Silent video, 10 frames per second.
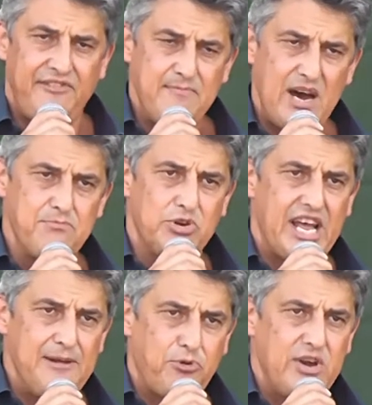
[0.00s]
wenn man
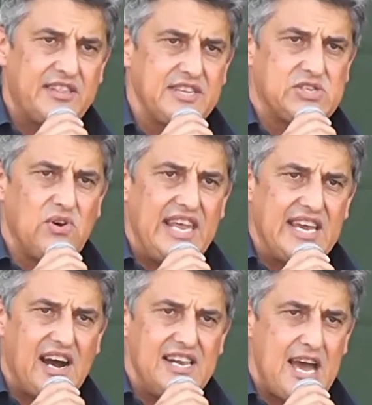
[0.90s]
Modellprojekte zur
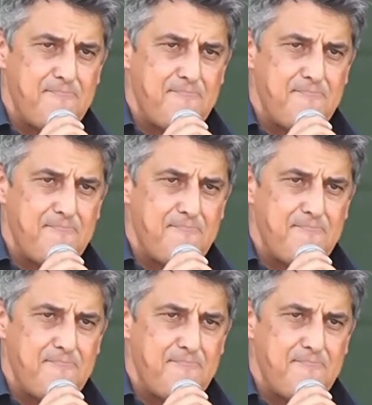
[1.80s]
legalen